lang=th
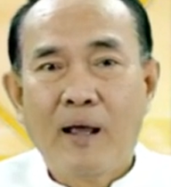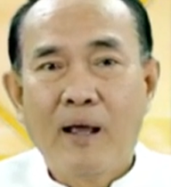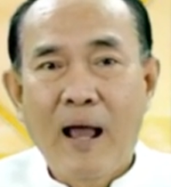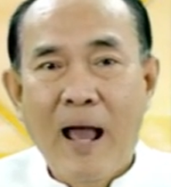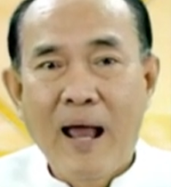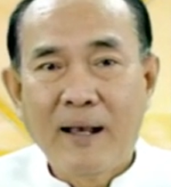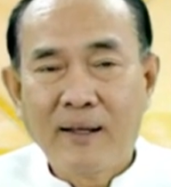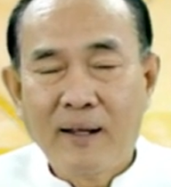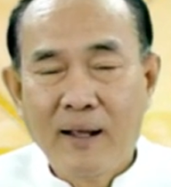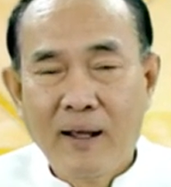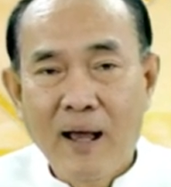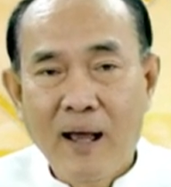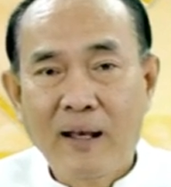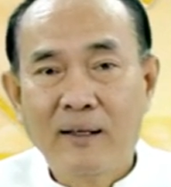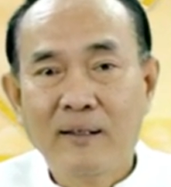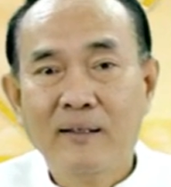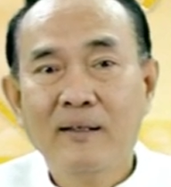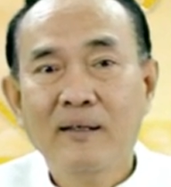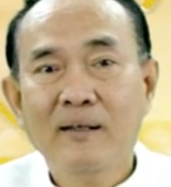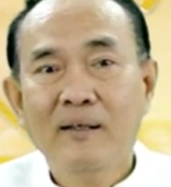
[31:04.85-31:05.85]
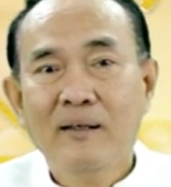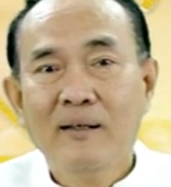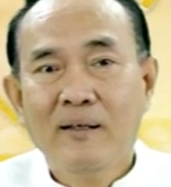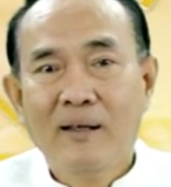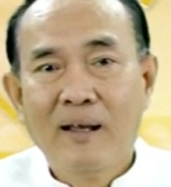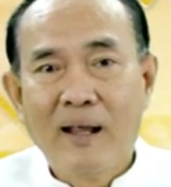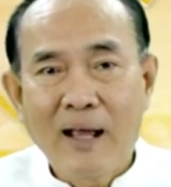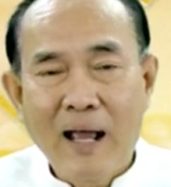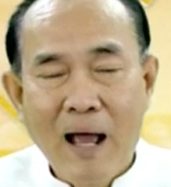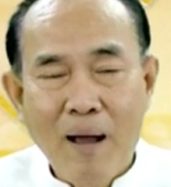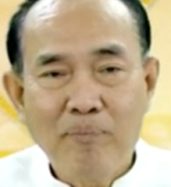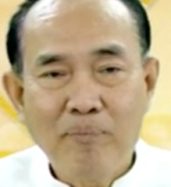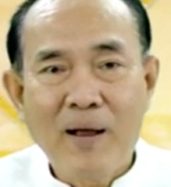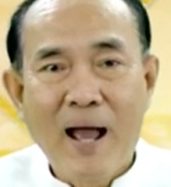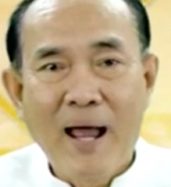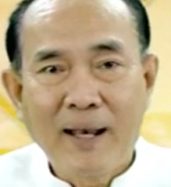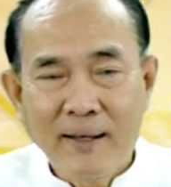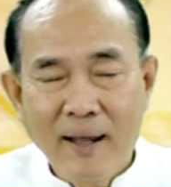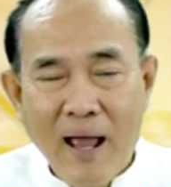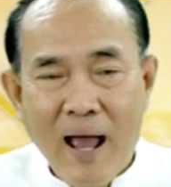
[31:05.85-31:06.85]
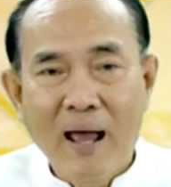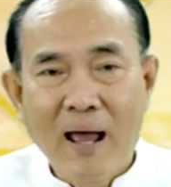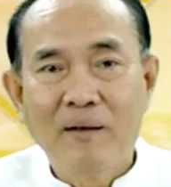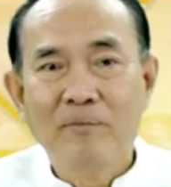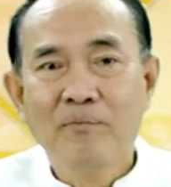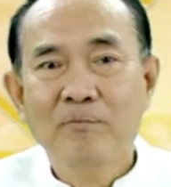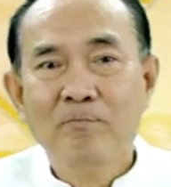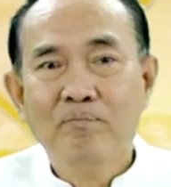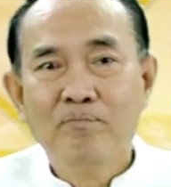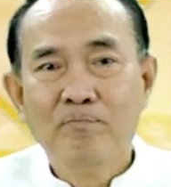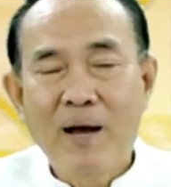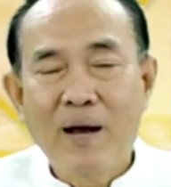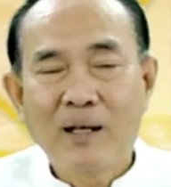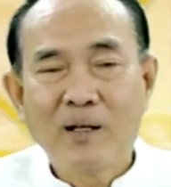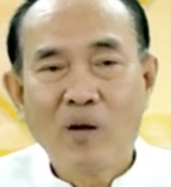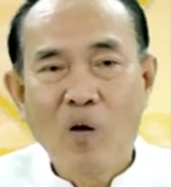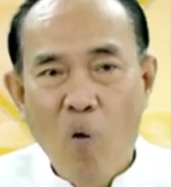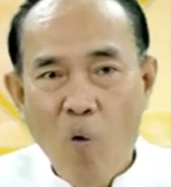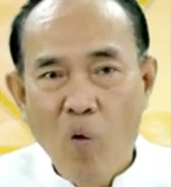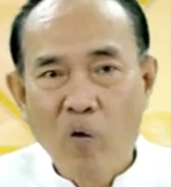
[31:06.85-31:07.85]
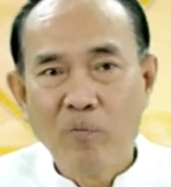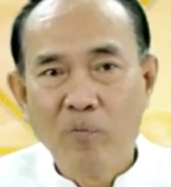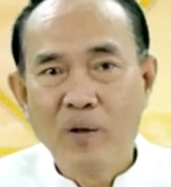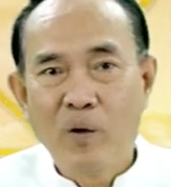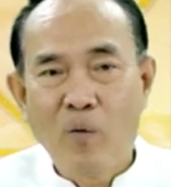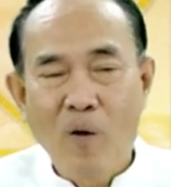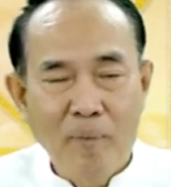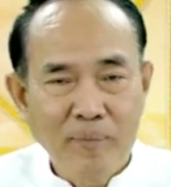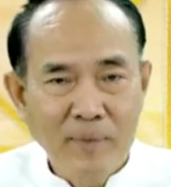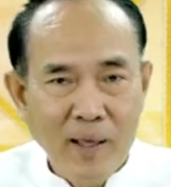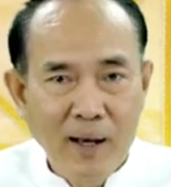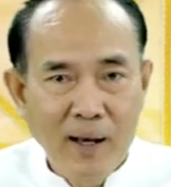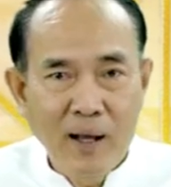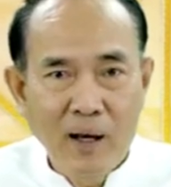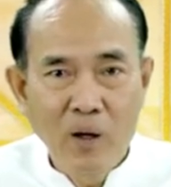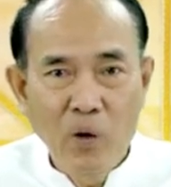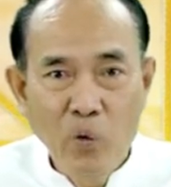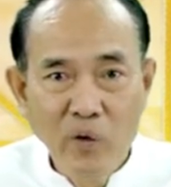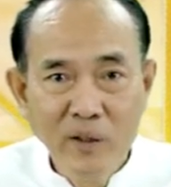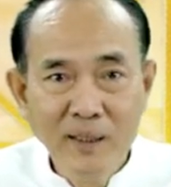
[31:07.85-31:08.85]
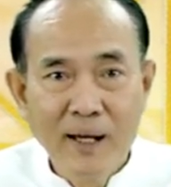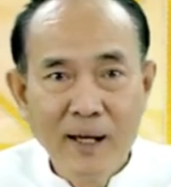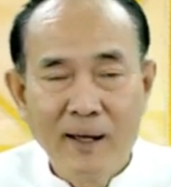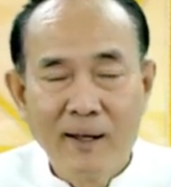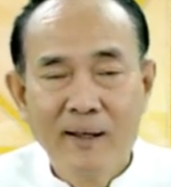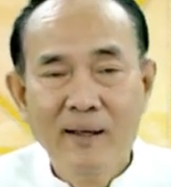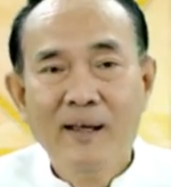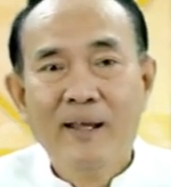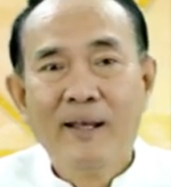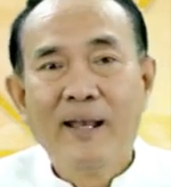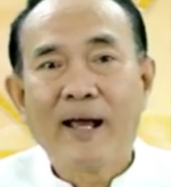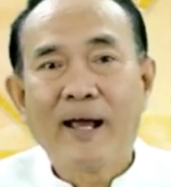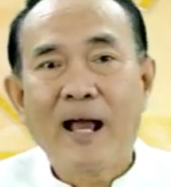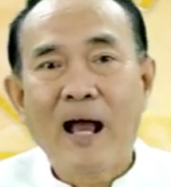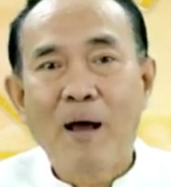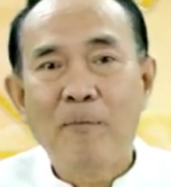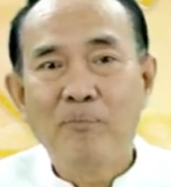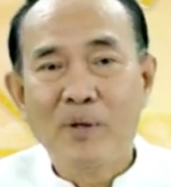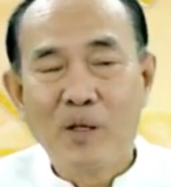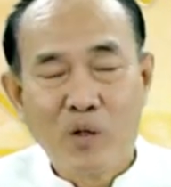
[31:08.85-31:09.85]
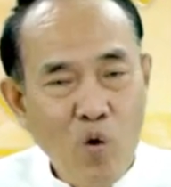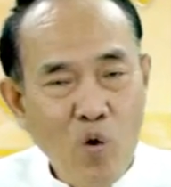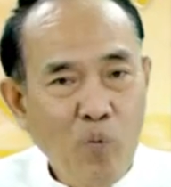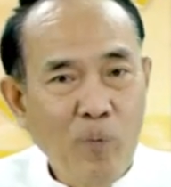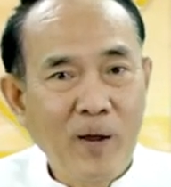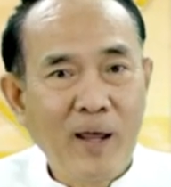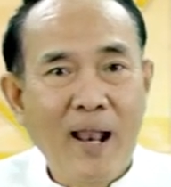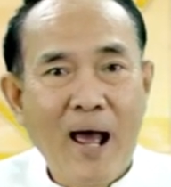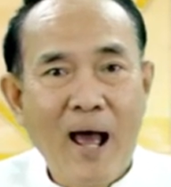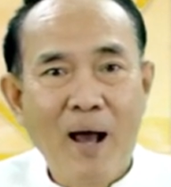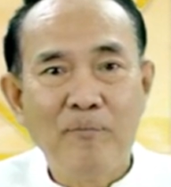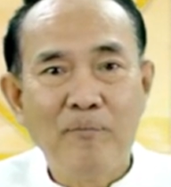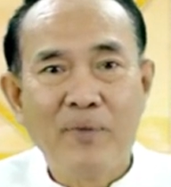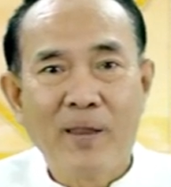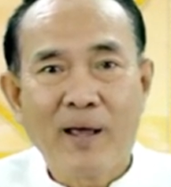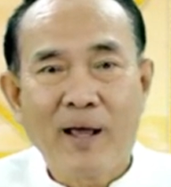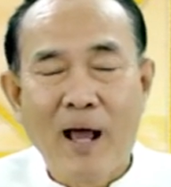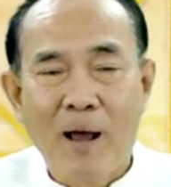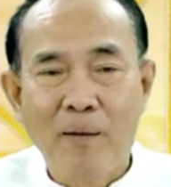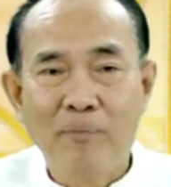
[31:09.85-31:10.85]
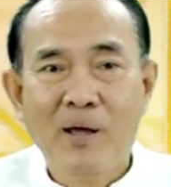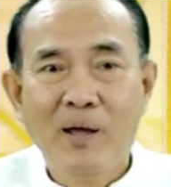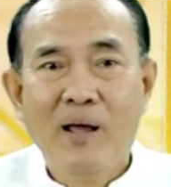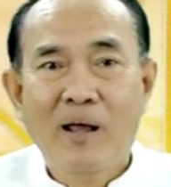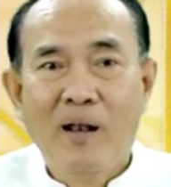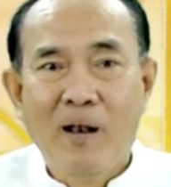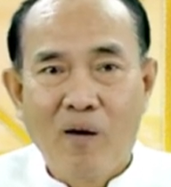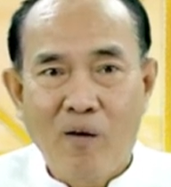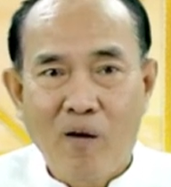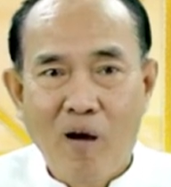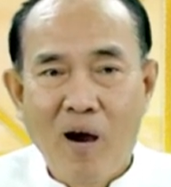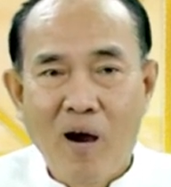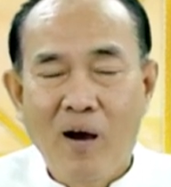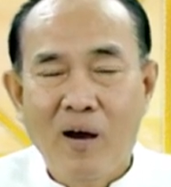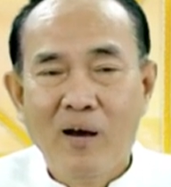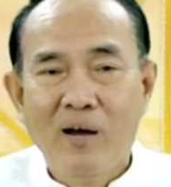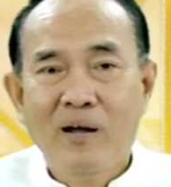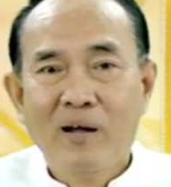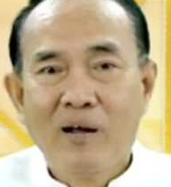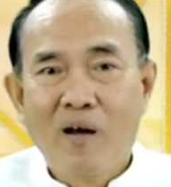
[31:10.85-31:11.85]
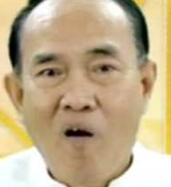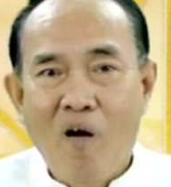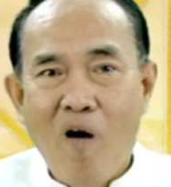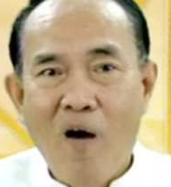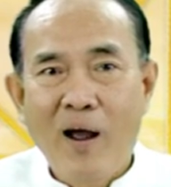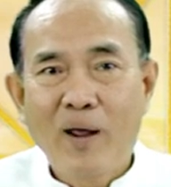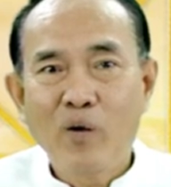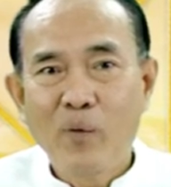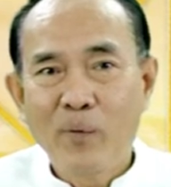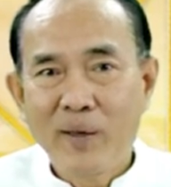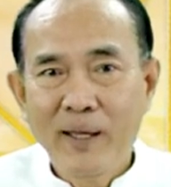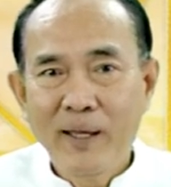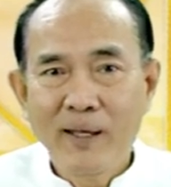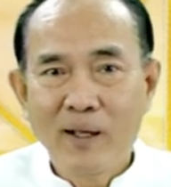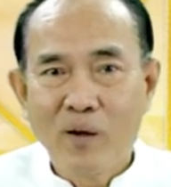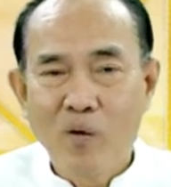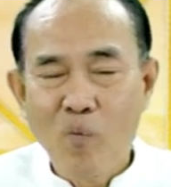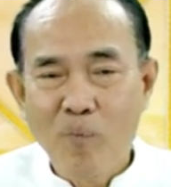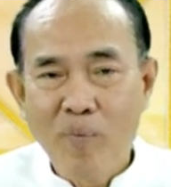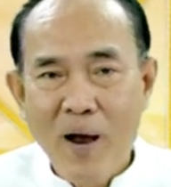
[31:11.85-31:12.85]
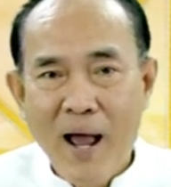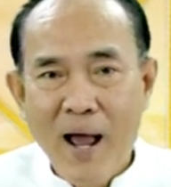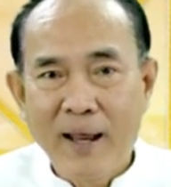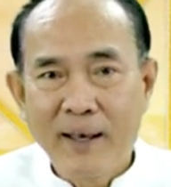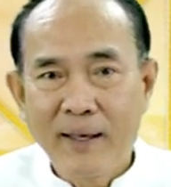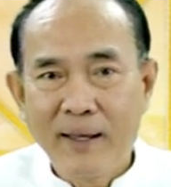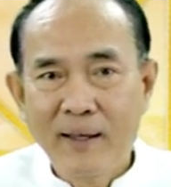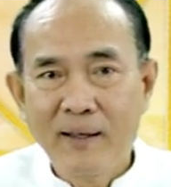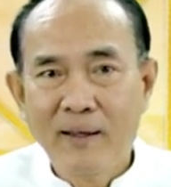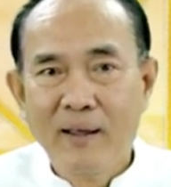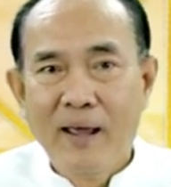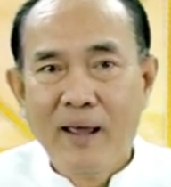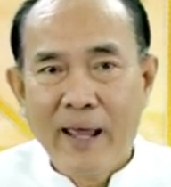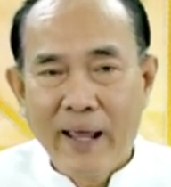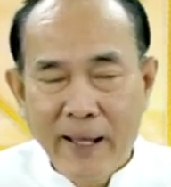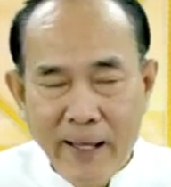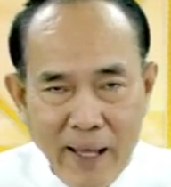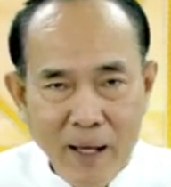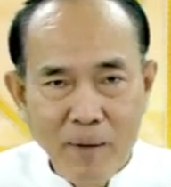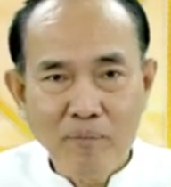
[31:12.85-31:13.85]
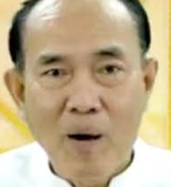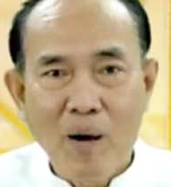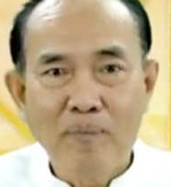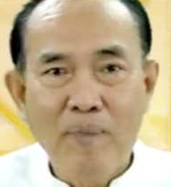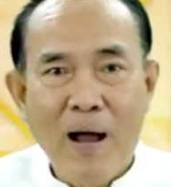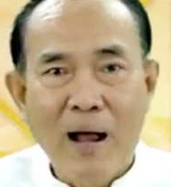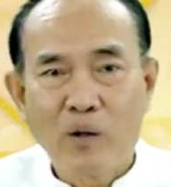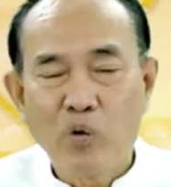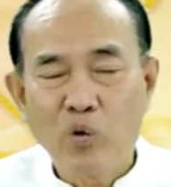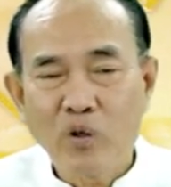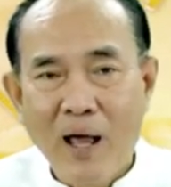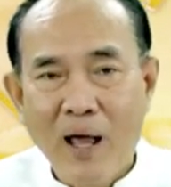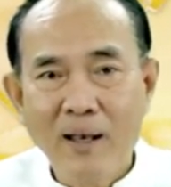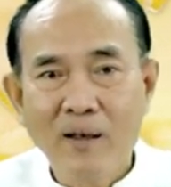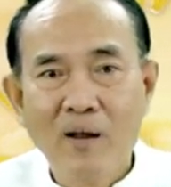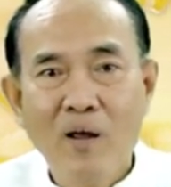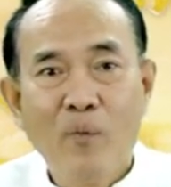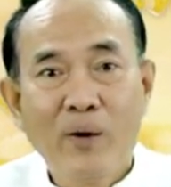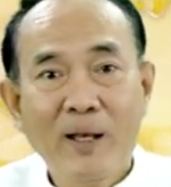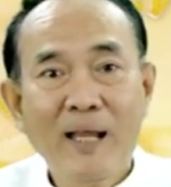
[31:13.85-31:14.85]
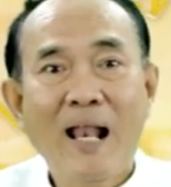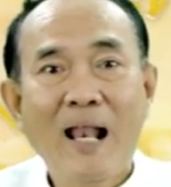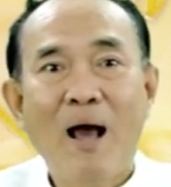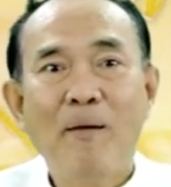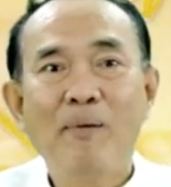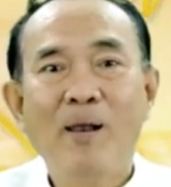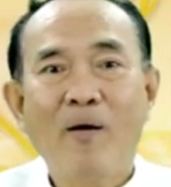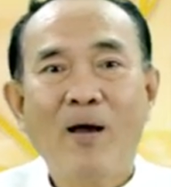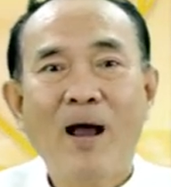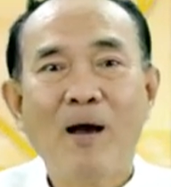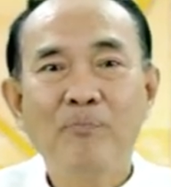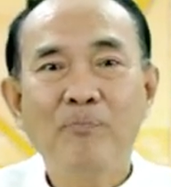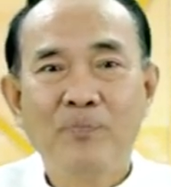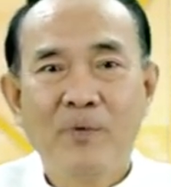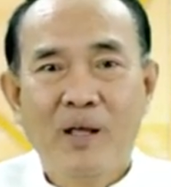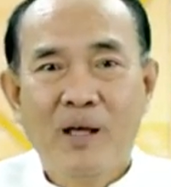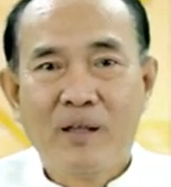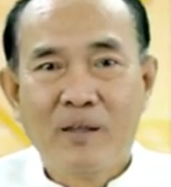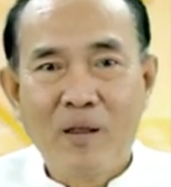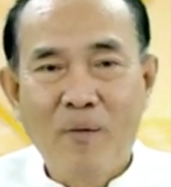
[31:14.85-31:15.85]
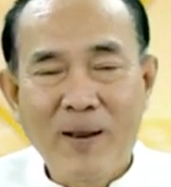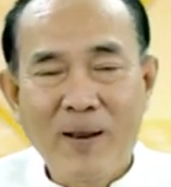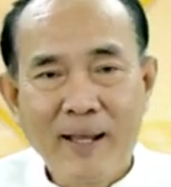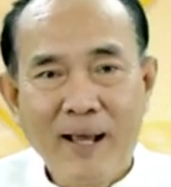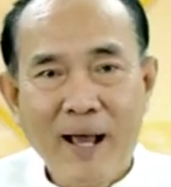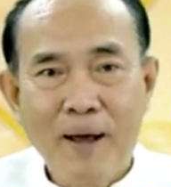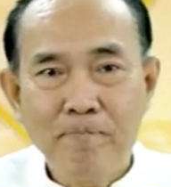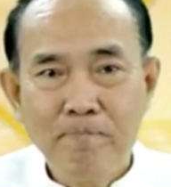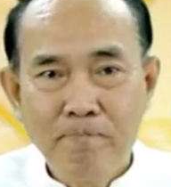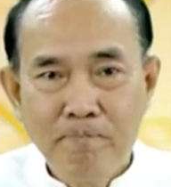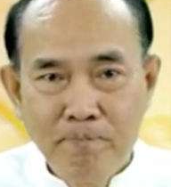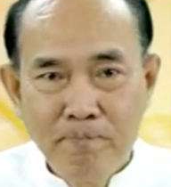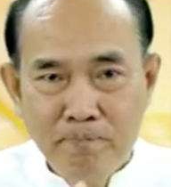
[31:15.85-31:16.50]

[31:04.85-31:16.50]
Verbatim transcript: การเงินนะครับการงานมั่นคง มีความเจริญรุ่งเรืองนะครับ มีโชคมีลาบนะครับแล้วก็ขอให้เงินวันที่ 1 กุมภานี้เฮงๆ ปังๆ ทุกท่านนี้ลาไปแล้วครับ สวัสดีครับ